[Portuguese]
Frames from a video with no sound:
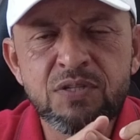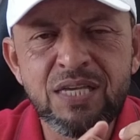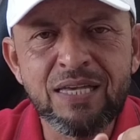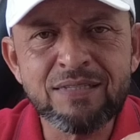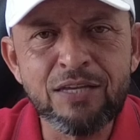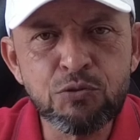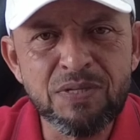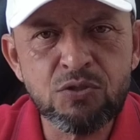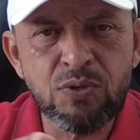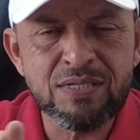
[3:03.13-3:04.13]
você quer sair de
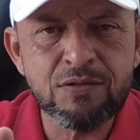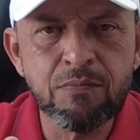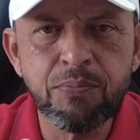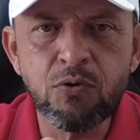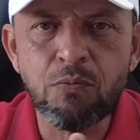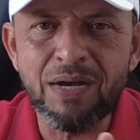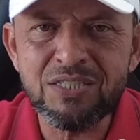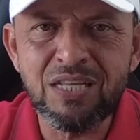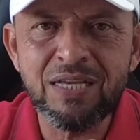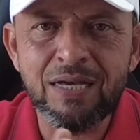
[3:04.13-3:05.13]
uma situação um pouco
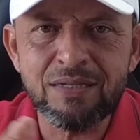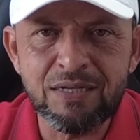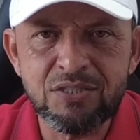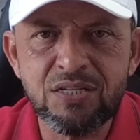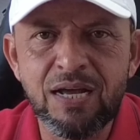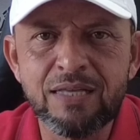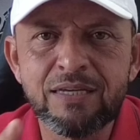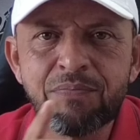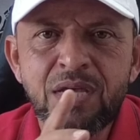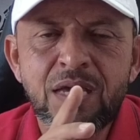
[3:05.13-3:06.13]
mais delicada na
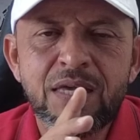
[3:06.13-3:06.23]
estrada